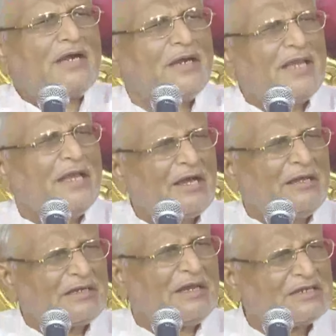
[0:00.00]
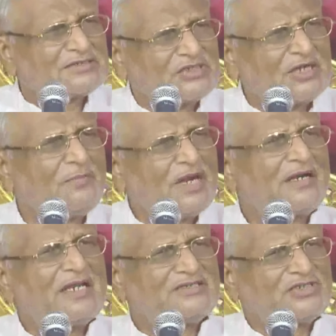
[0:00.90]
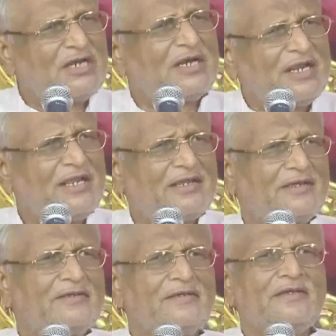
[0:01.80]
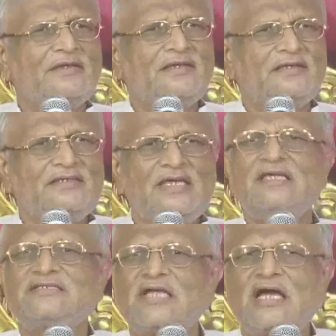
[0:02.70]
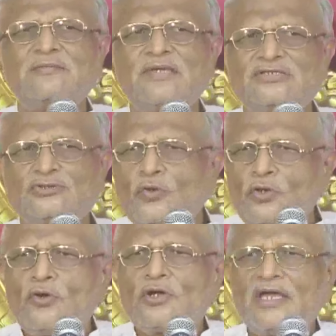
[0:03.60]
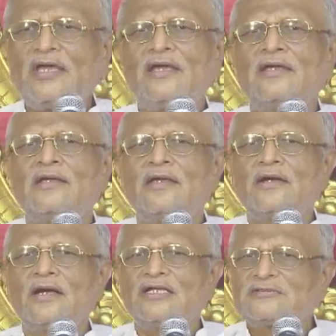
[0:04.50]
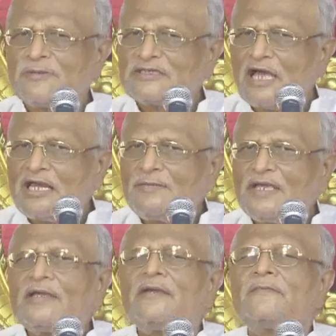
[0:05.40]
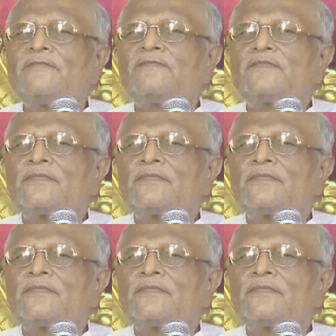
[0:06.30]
मर रहे हर हर क्षण मर रहे जल रहे ये स्थान में जो लोग हैं अस्पताल में